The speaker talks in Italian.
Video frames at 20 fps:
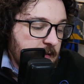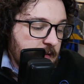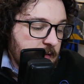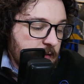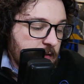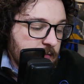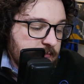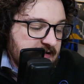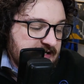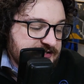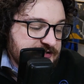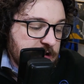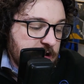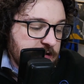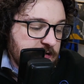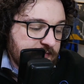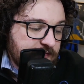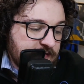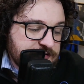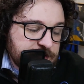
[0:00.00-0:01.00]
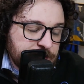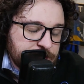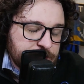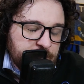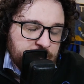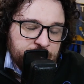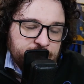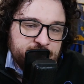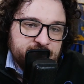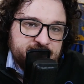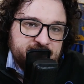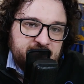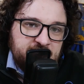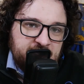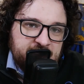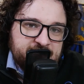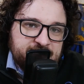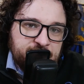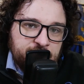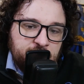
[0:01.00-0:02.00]
Come al solito faccio alcune
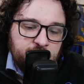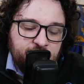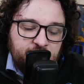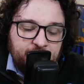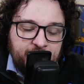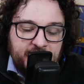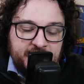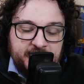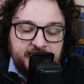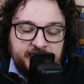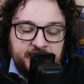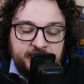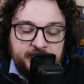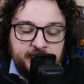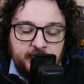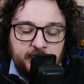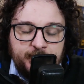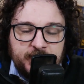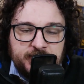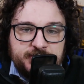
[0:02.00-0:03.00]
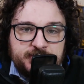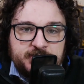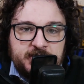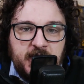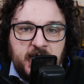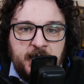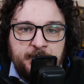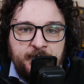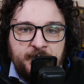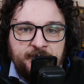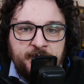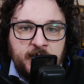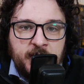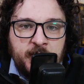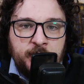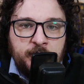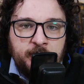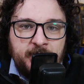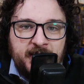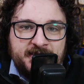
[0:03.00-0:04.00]
considerazioni ovviamente a titolo personale, poi voi
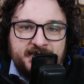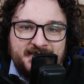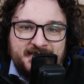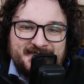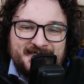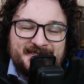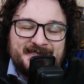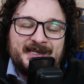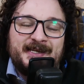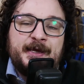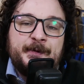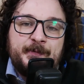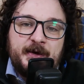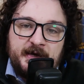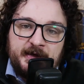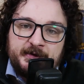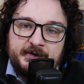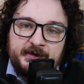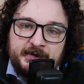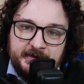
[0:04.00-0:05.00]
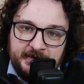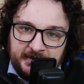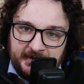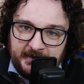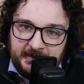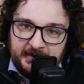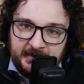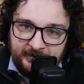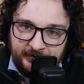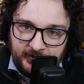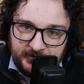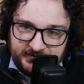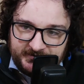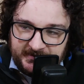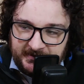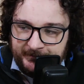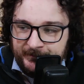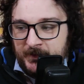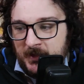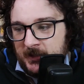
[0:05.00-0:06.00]
nei commenti siete liberi di dire la
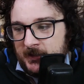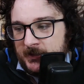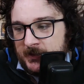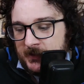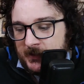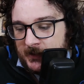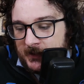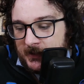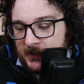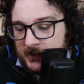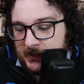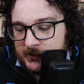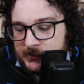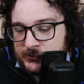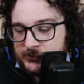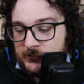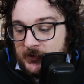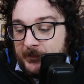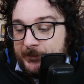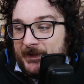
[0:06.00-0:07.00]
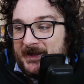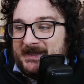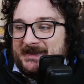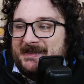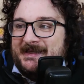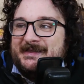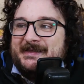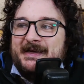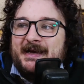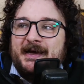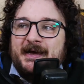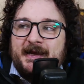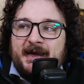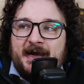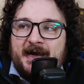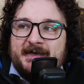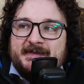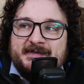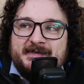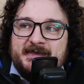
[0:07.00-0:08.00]
vostra. Sulla partita
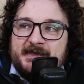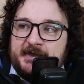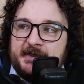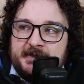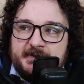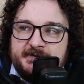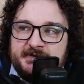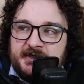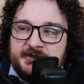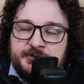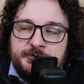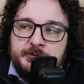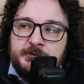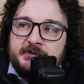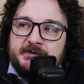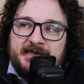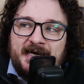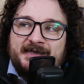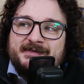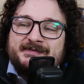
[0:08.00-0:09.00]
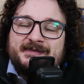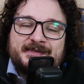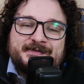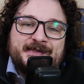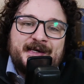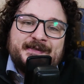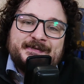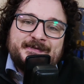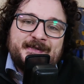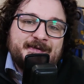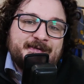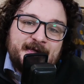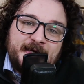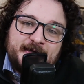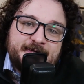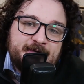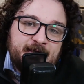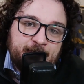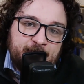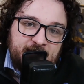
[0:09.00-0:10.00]
ragazzi c'è solo tanta tanta
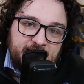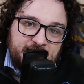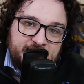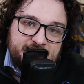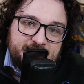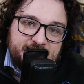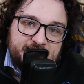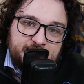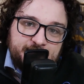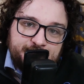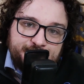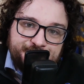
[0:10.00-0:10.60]
tanta amarezza.